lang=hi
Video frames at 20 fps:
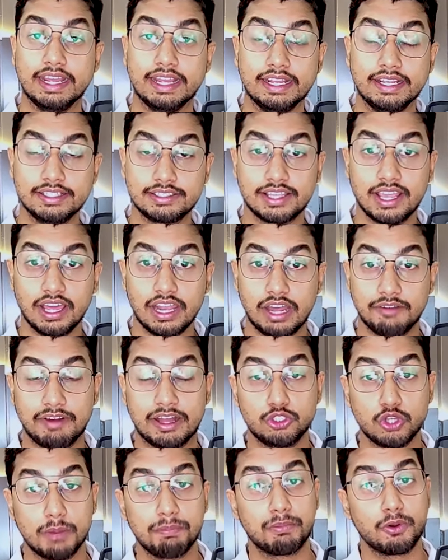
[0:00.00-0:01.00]
इसके अलावा
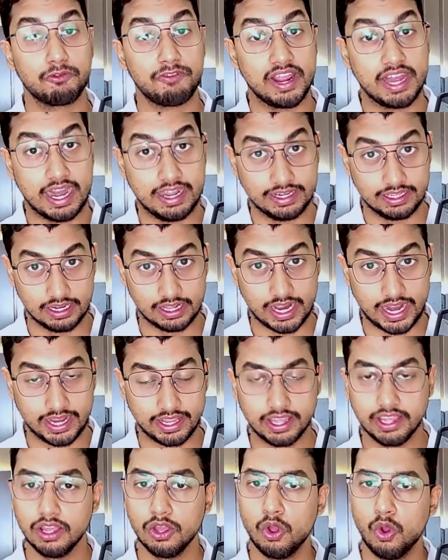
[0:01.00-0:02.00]
जो आप प्रोफाइल हैंडल
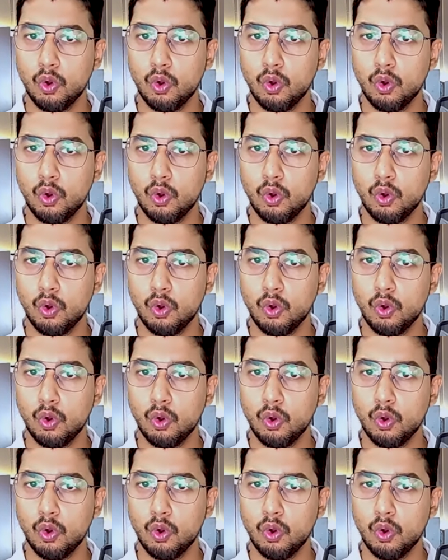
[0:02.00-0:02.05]
लगाएंगे